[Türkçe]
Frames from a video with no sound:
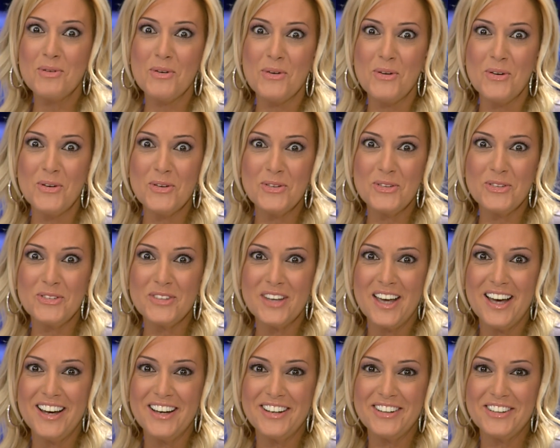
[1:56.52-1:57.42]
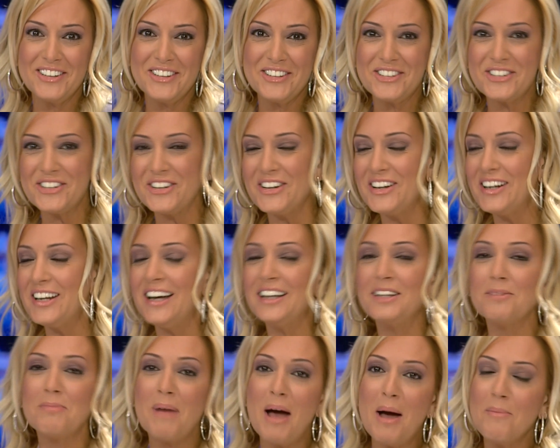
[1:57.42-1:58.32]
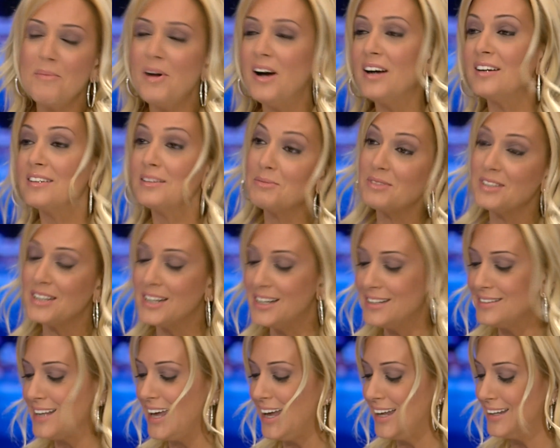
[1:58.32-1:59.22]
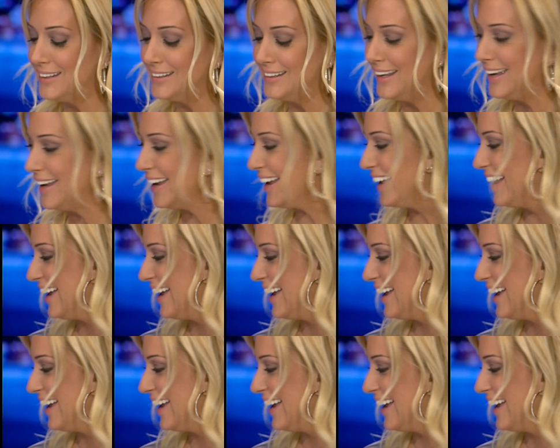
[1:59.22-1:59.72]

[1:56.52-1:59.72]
saniye, saniye sen bak 5 saniye Hadi ben. baktım sıra sende.